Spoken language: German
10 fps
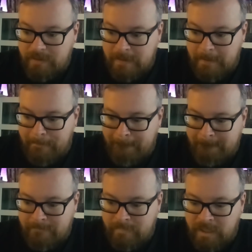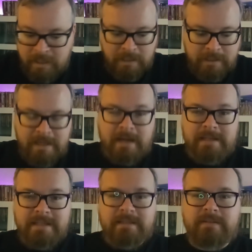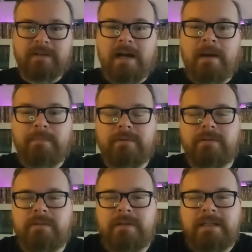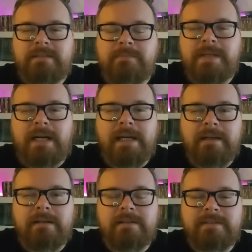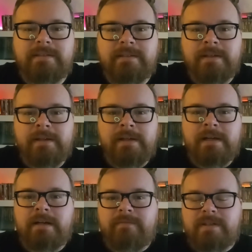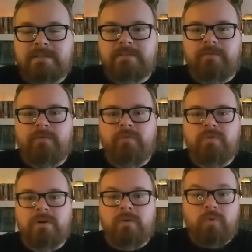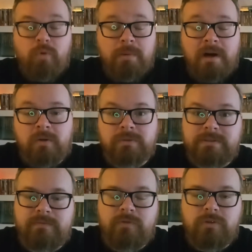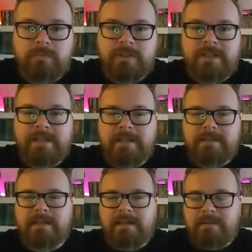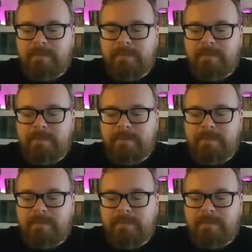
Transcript: Ähm, ja, ich habe, hatte mir eigentlich was für Oberhausen vorbestellt, ja,